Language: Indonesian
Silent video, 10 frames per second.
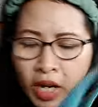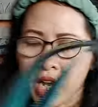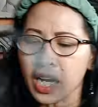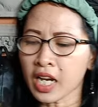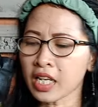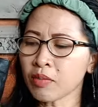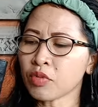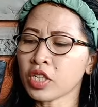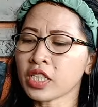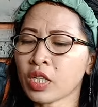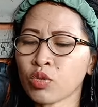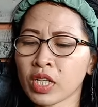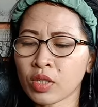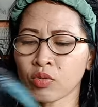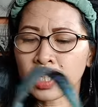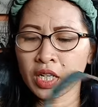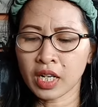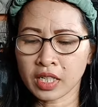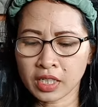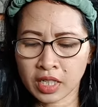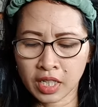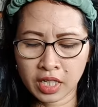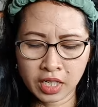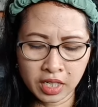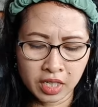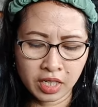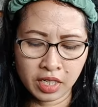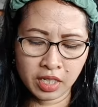kakak yang punya satu-satunya nah tas kayak gini nih